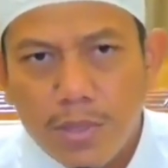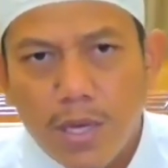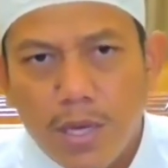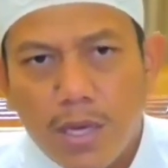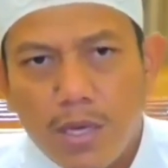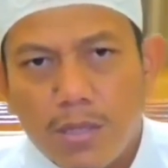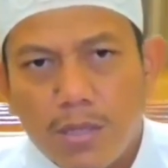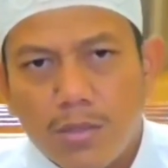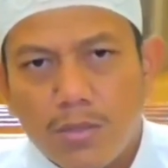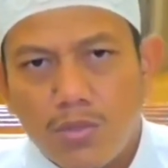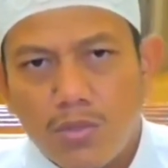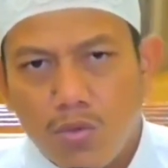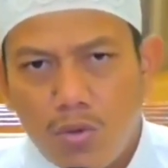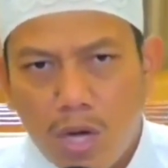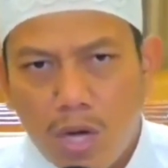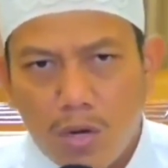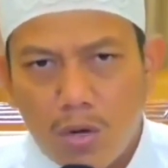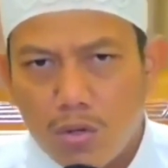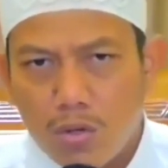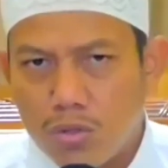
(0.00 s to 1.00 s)
ya,
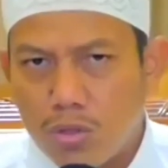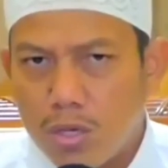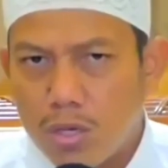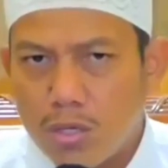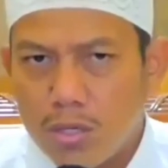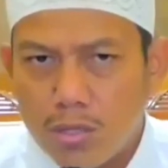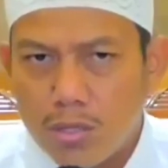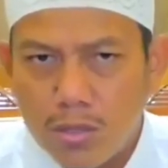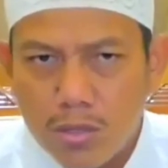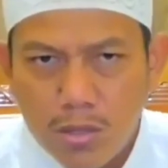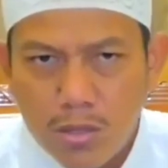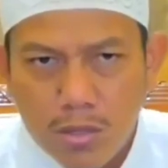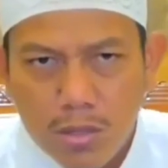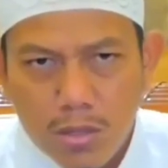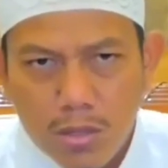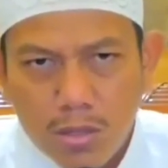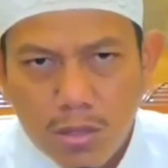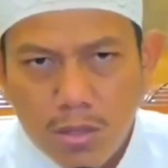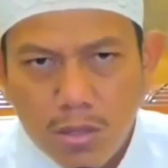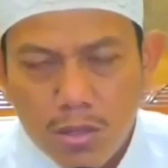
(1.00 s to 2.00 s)
suka nonton
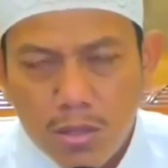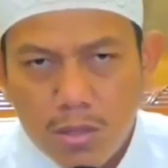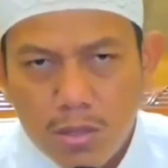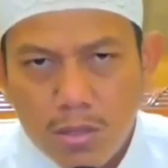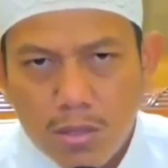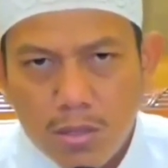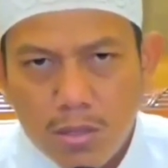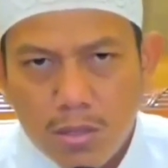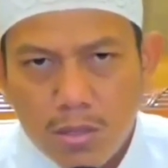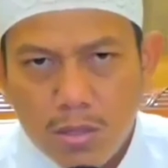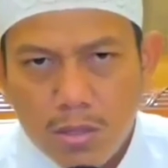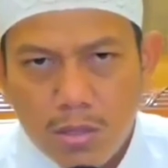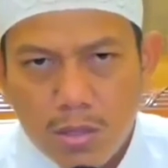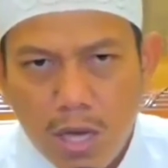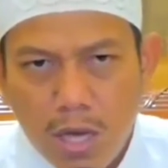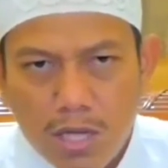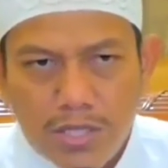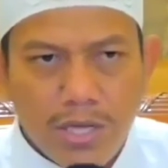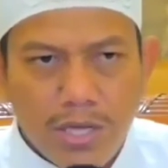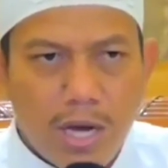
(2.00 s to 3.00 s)

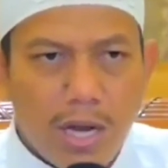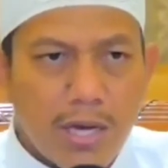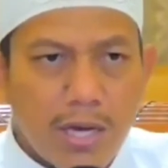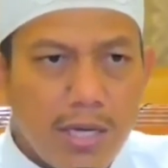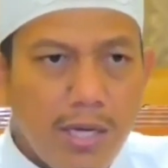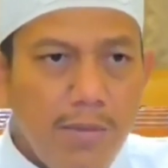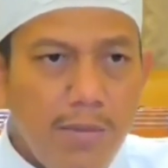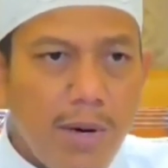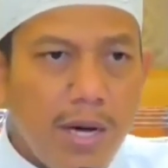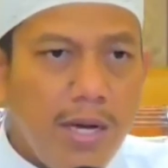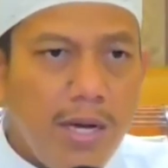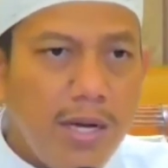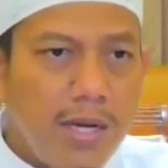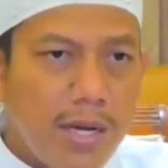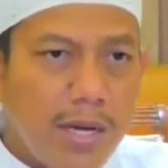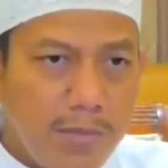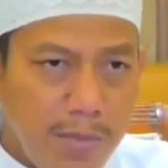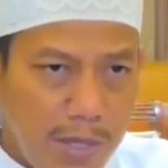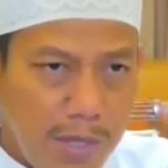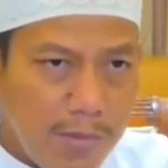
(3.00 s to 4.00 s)
acara ghibah dan
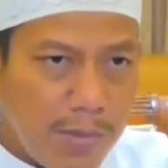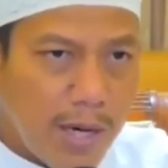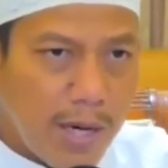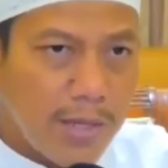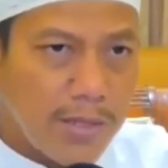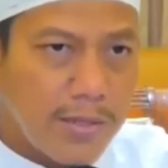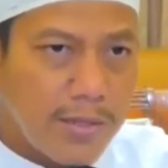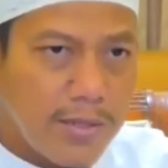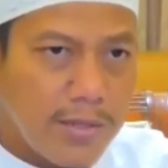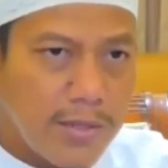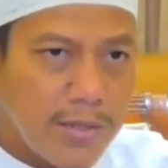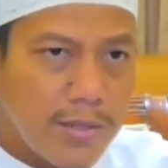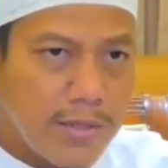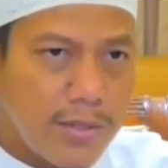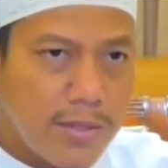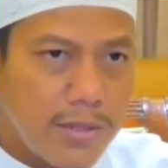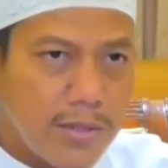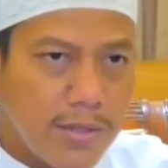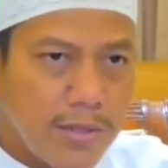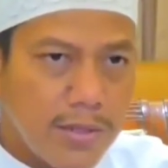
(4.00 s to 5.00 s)
namimah,
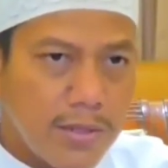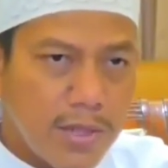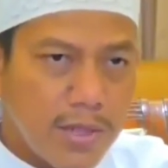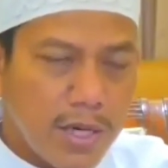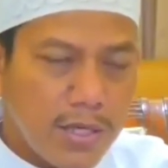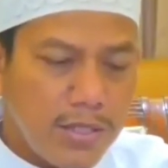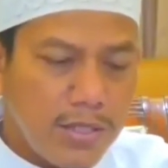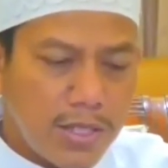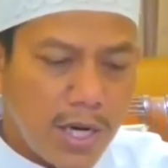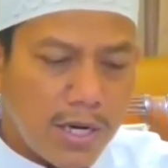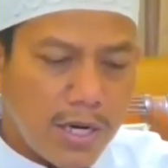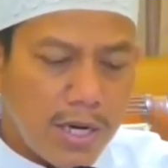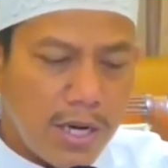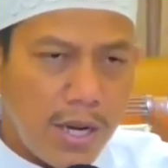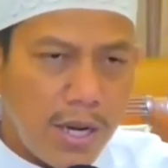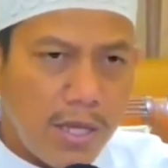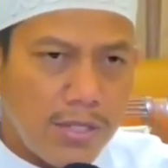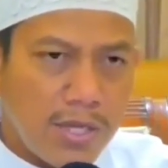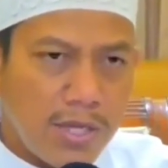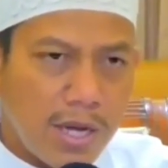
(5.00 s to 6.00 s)
ya, cek
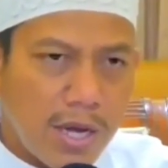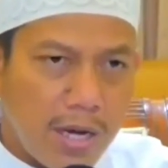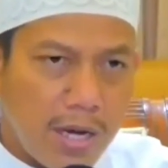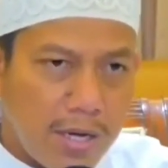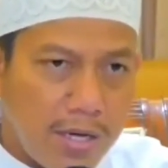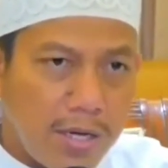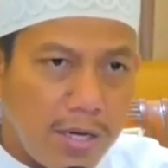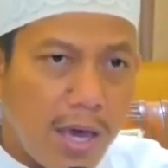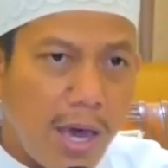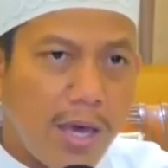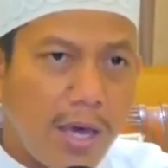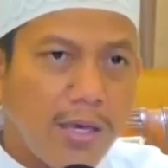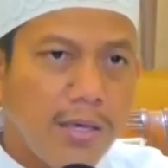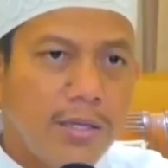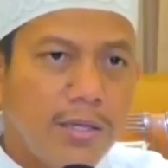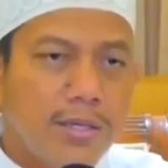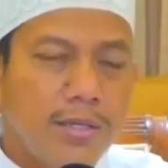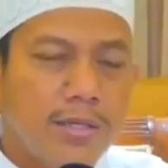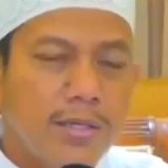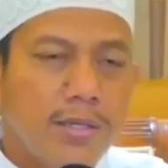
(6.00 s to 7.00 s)
dan recheck and the
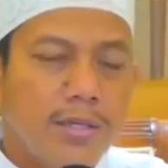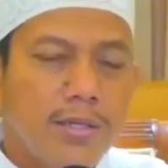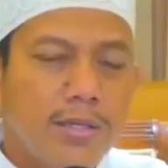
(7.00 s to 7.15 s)
gang.